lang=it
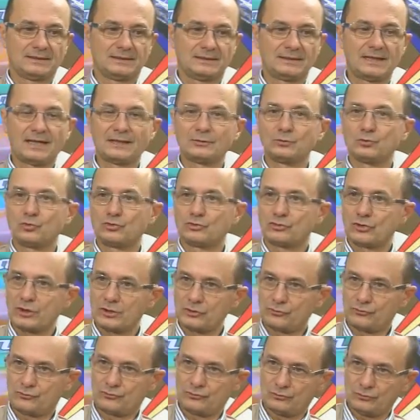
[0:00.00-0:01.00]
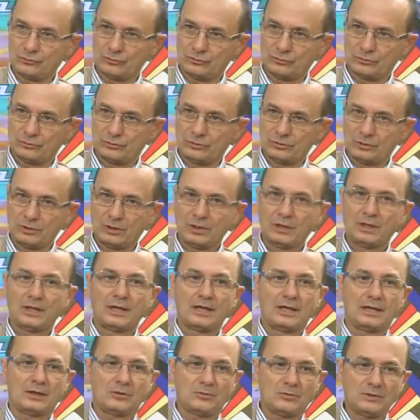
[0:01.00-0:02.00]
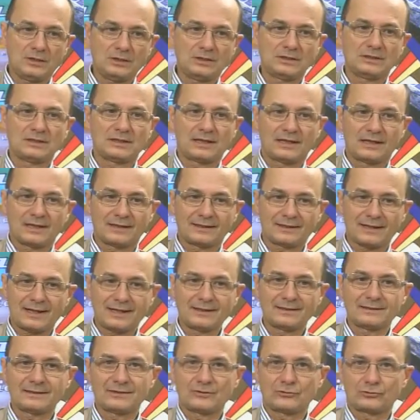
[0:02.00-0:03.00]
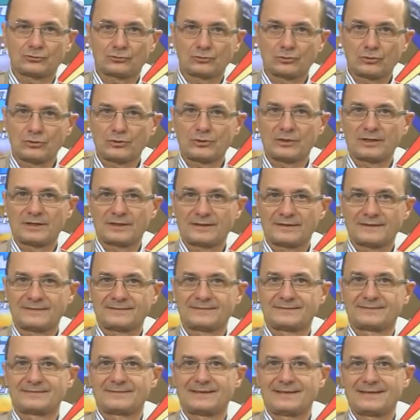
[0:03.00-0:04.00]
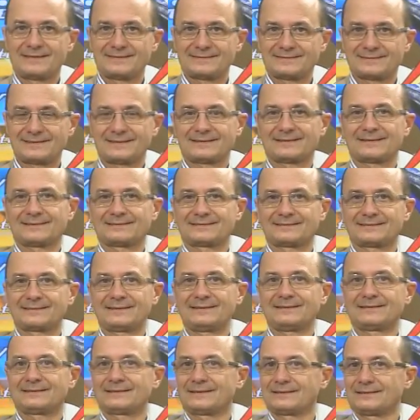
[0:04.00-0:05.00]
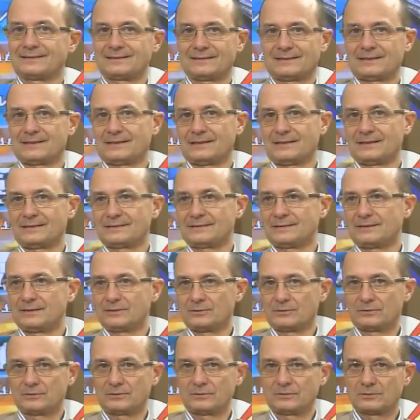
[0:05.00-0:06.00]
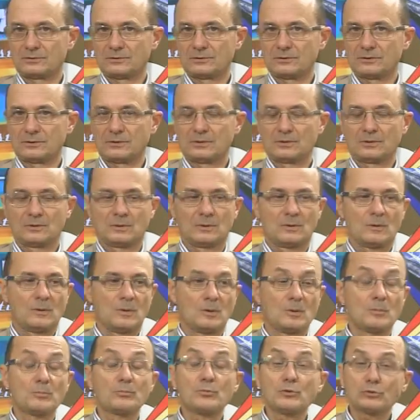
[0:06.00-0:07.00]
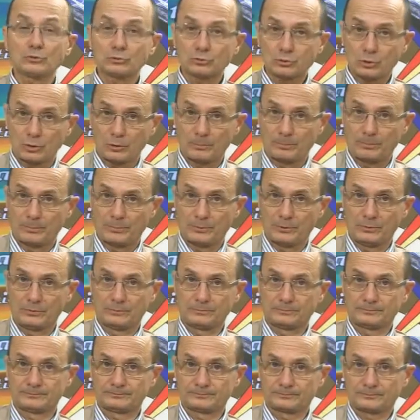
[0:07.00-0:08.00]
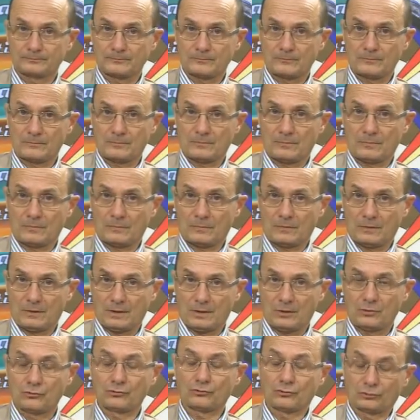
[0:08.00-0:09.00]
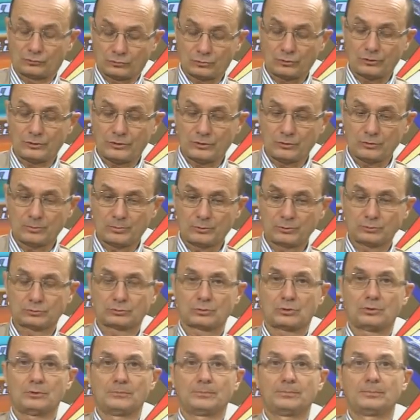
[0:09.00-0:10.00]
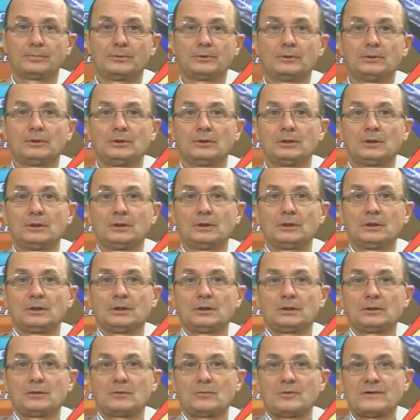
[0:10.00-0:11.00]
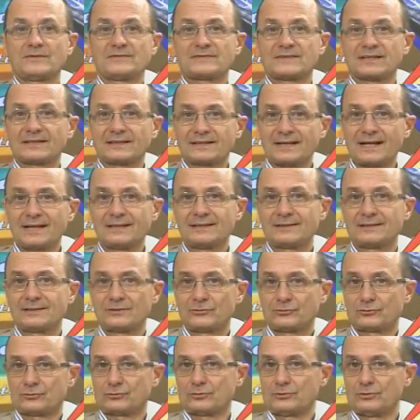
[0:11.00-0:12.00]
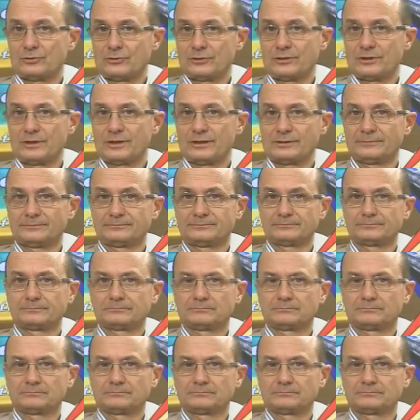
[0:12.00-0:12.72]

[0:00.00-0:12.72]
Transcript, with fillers: da Ducezio e quindi dalla grande storia che è stata scritta nel Calatino. Purtroppo, sottolineo purtroppo, questa grande storia,